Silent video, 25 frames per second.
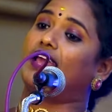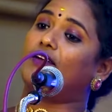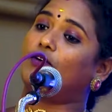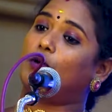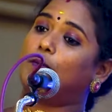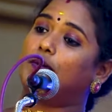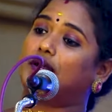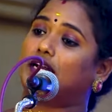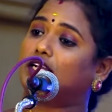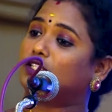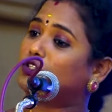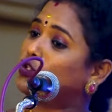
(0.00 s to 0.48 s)

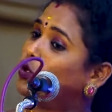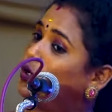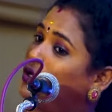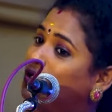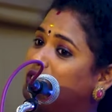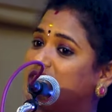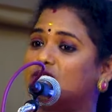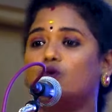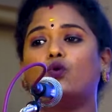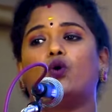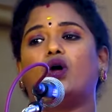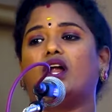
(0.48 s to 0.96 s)
தேவைப்படுற
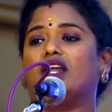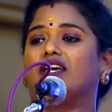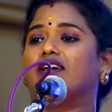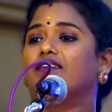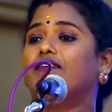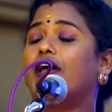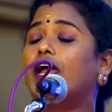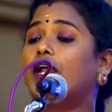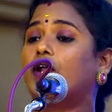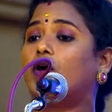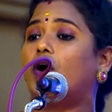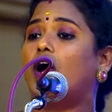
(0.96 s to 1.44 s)
சொகுசு உங்களுக்கு
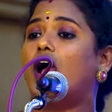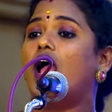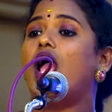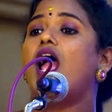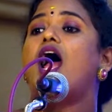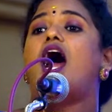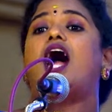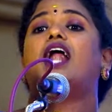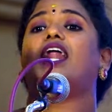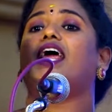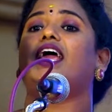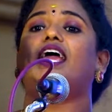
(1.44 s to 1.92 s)
வேணும்
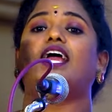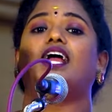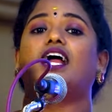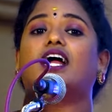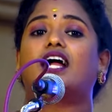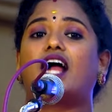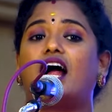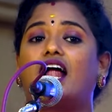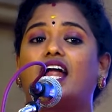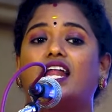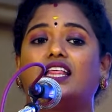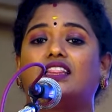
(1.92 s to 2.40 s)
ஆனால் எங்கள்
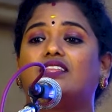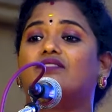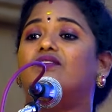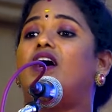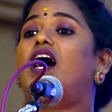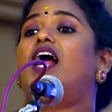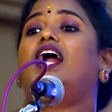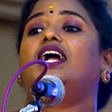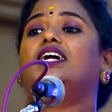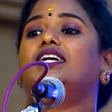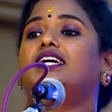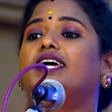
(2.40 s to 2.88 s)
காலத்து
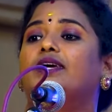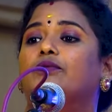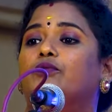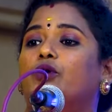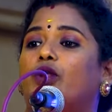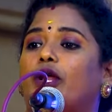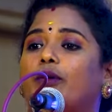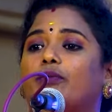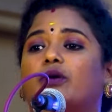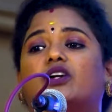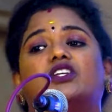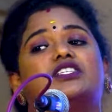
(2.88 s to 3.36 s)
வாழ்க்கை
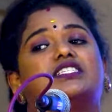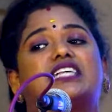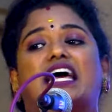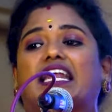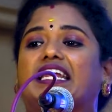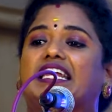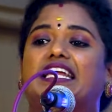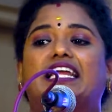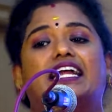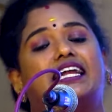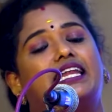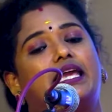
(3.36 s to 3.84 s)
முறை மட்டும்
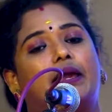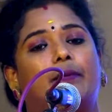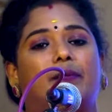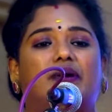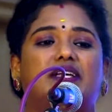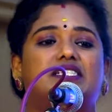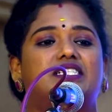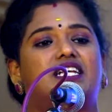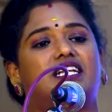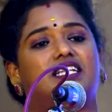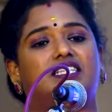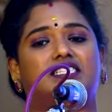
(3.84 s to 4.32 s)
சரியில்லை நீங்கள்
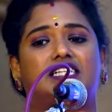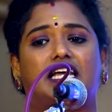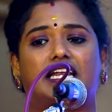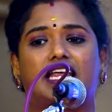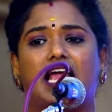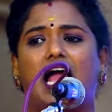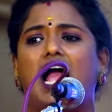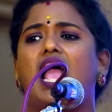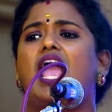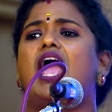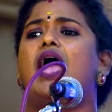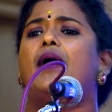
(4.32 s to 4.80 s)
பேசுறது
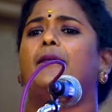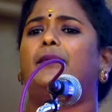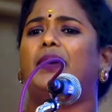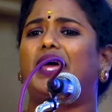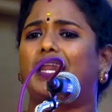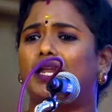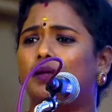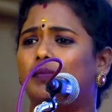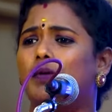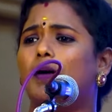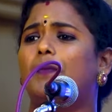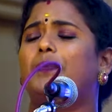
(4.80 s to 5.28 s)
சரியா
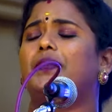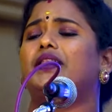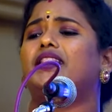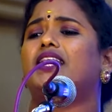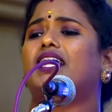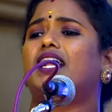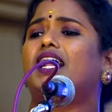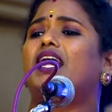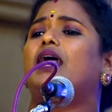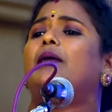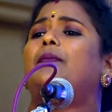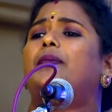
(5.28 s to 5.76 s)
பெருமை
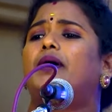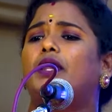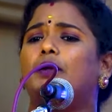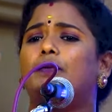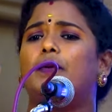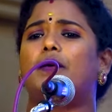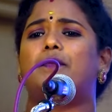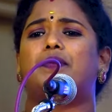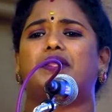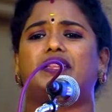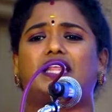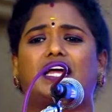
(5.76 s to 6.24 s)
பித்தக்களை
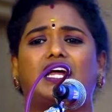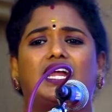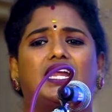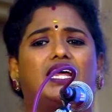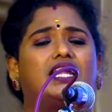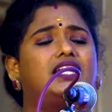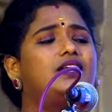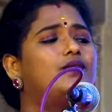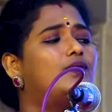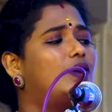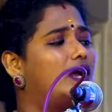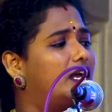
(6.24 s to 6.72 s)
பெருமை
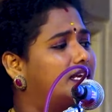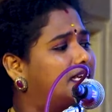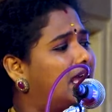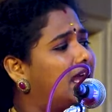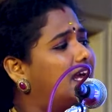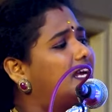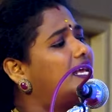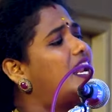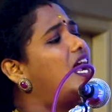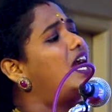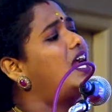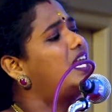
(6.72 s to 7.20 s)
பித்தக்கலைன்னு இவங்க
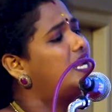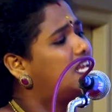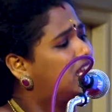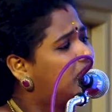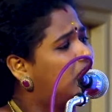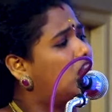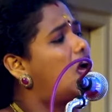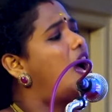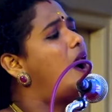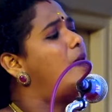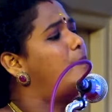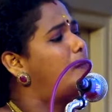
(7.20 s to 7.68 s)
கேட்குறாங்க
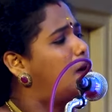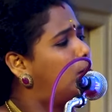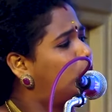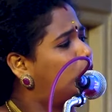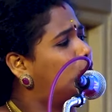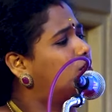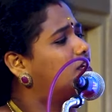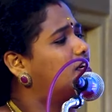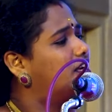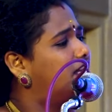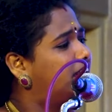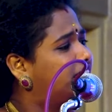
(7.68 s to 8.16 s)
நீங்களும் ஆமா
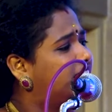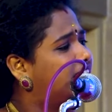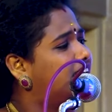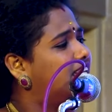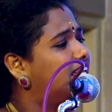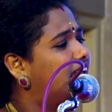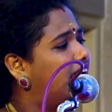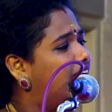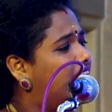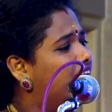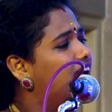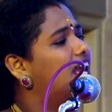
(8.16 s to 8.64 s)
போட்டுட்டு
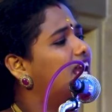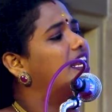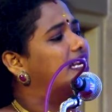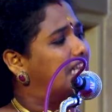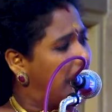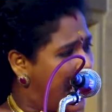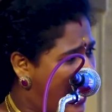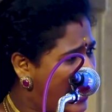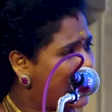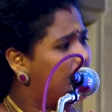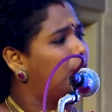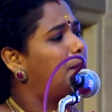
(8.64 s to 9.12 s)
இருக்கீங்க
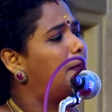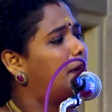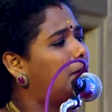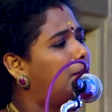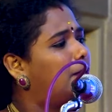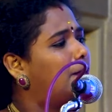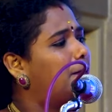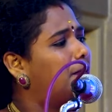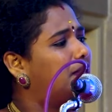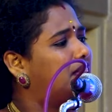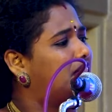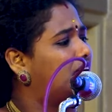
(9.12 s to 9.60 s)
நாங்கள்
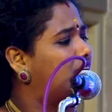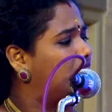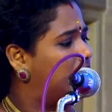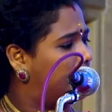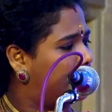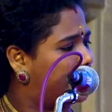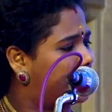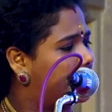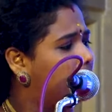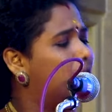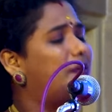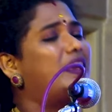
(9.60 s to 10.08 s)
பெருமை பித்தக்களை
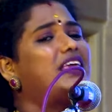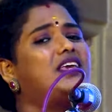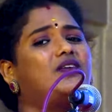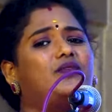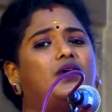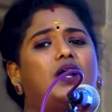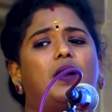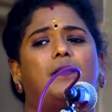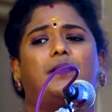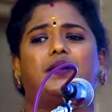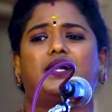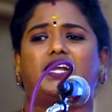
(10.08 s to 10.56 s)
பண்ணுறோமா
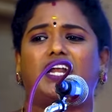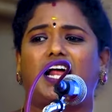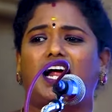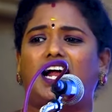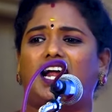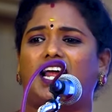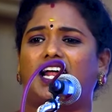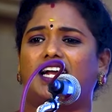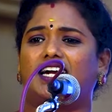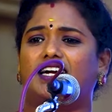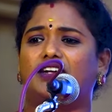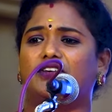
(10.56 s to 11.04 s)
இவங்க
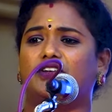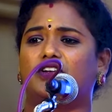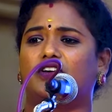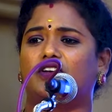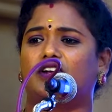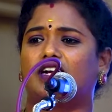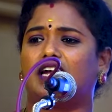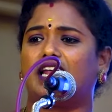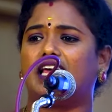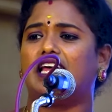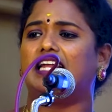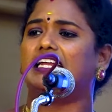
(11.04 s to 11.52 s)
பண்ணுறாங்களா நடுவர்
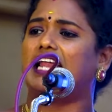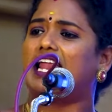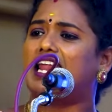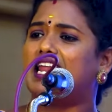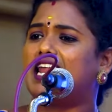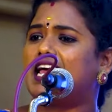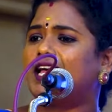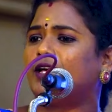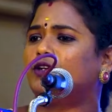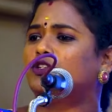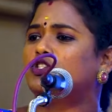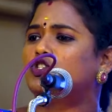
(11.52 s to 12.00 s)
வருவர்களே
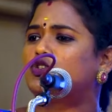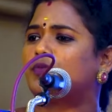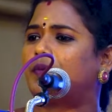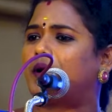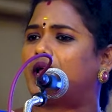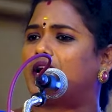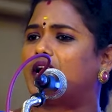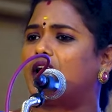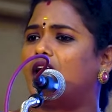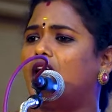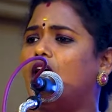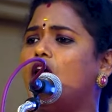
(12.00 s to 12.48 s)
நல்லா யோசிச்சு
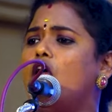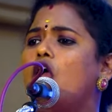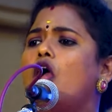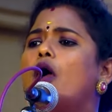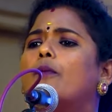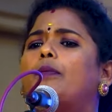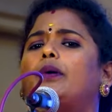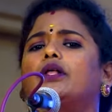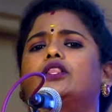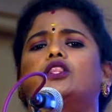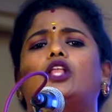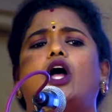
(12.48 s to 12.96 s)
பாருங்க
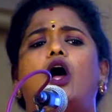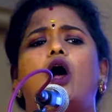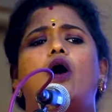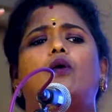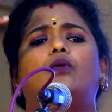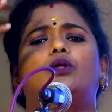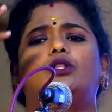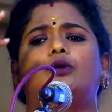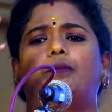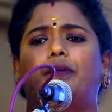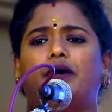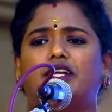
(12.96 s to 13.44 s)

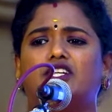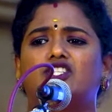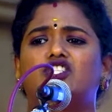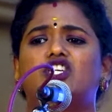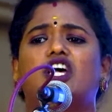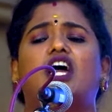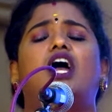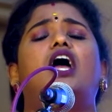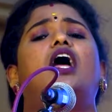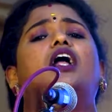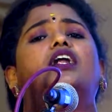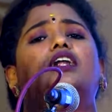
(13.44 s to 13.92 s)
பத்தாவது பரீட்சை
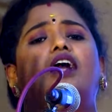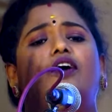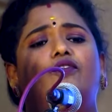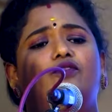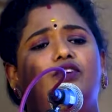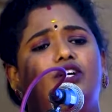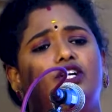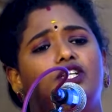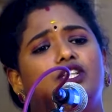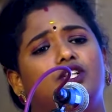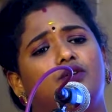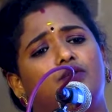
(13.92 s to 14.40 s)
நான்
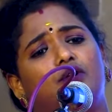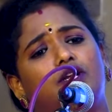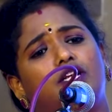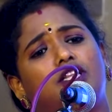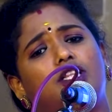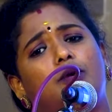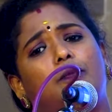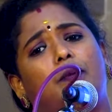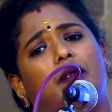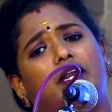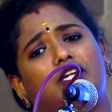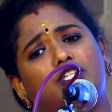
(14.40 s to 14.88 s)
விழுந்து
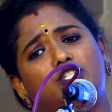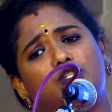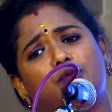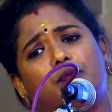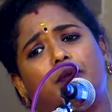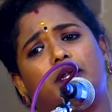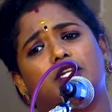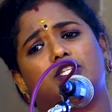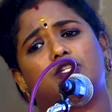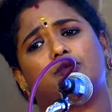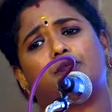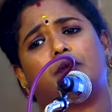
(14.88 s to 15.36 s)
விழுந்து படிச்சு
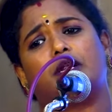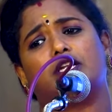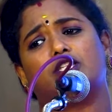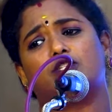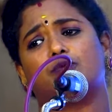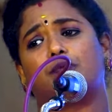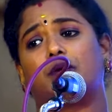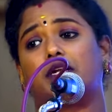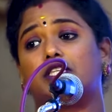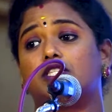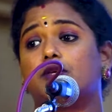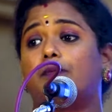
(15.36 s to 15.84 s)
படிச்சு படிச்சு
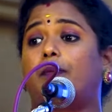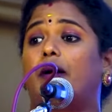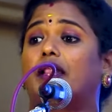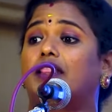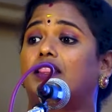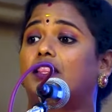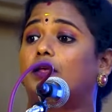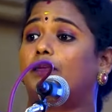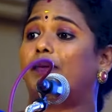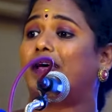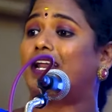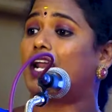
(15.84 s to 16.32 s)
படிச்சு
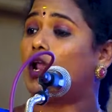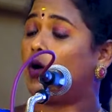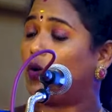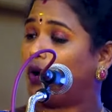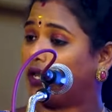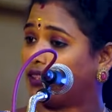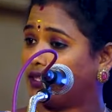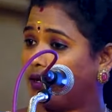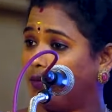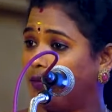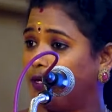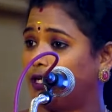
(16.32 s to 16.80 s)
பத்து பேர்ல
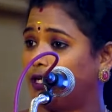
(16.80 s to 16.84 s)
ஒருத்தன்